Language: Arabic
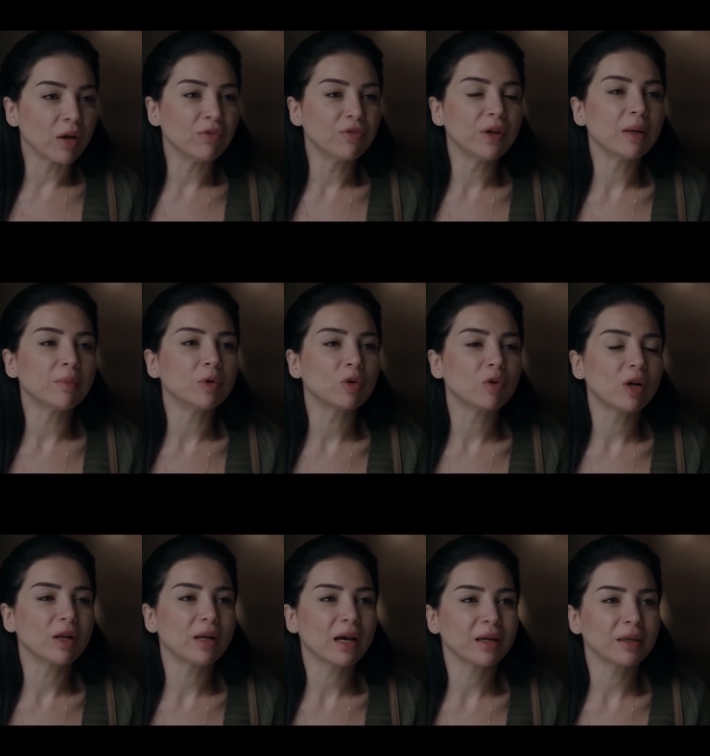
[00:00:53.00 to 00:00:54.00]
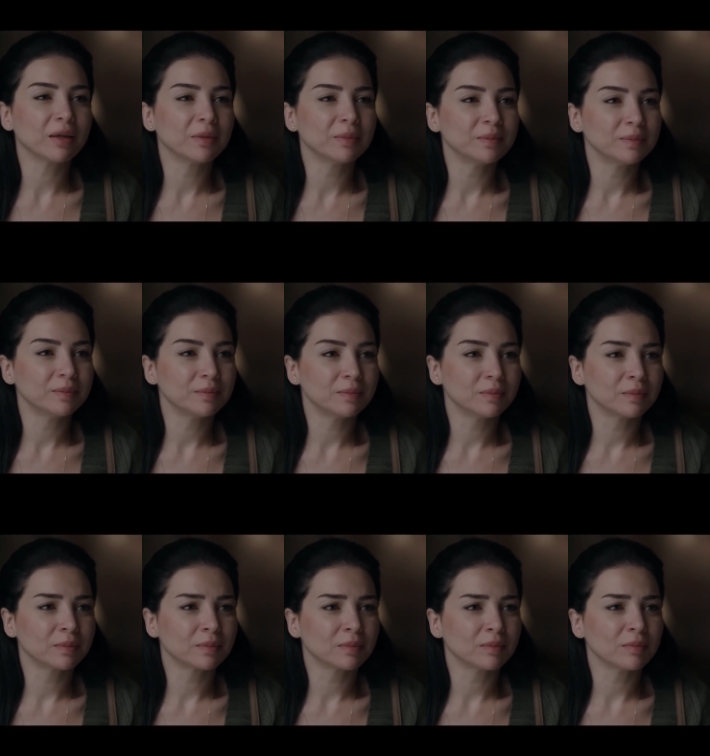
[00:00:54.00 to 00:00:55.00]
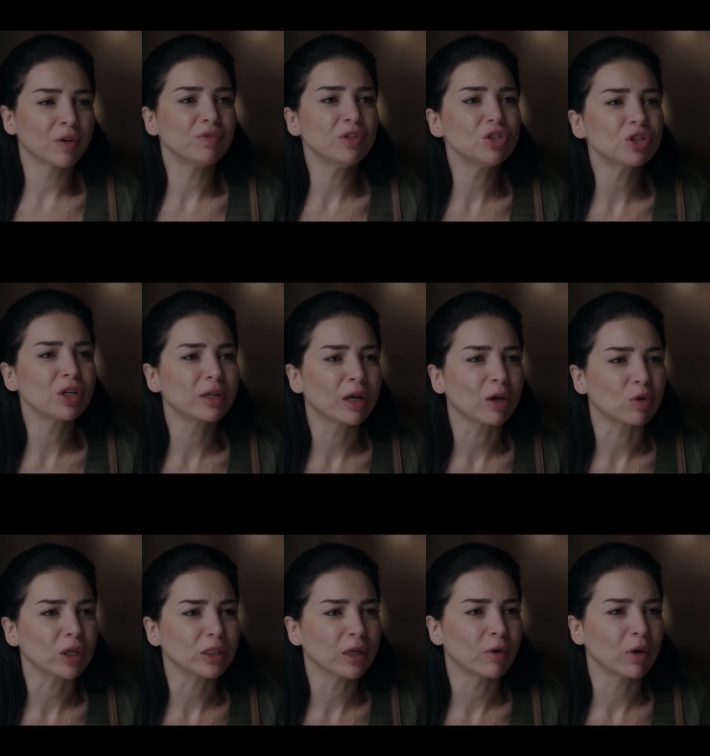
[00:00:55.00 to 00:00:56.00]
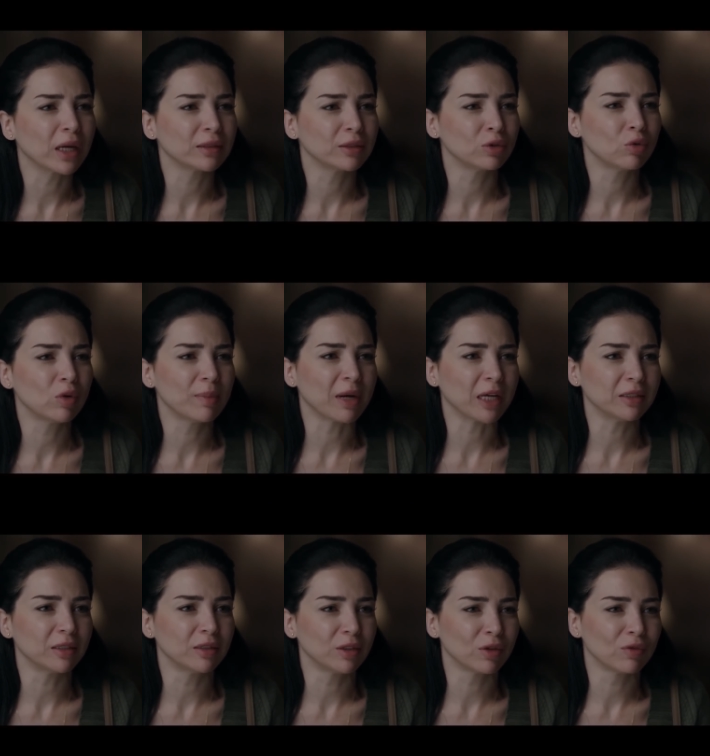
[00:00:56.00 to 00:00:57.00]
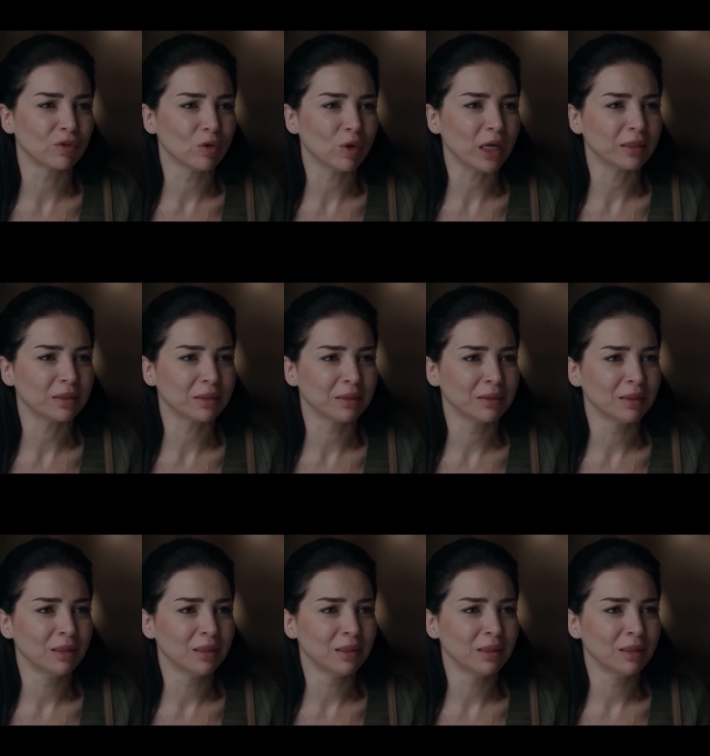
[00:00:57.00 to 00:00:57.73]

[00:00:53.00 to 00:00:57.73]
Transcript: مقفله من كل ناحيه مفيش شركه رحتها وحددوا لي ميعاد انترفيو حتى